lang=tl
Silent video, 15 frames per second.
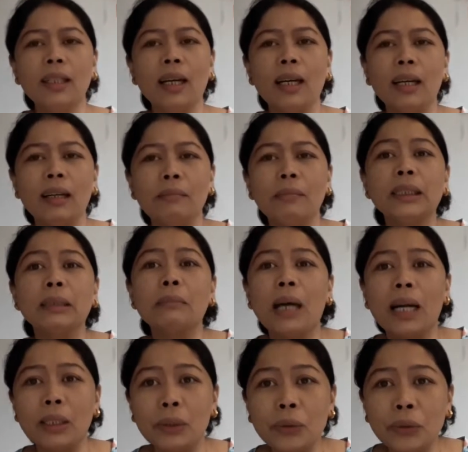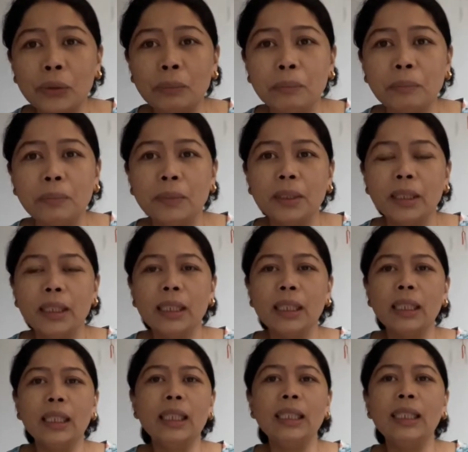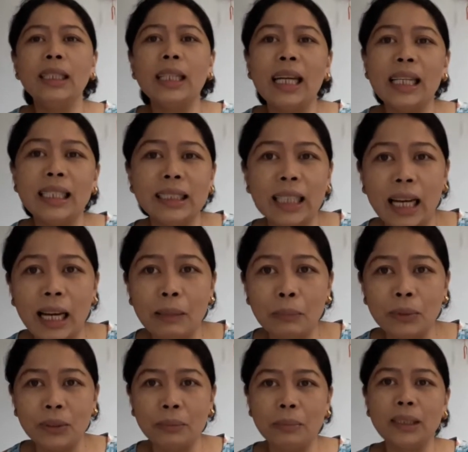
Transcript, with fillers: Na masama ang loob. Hindi dahil sa amo,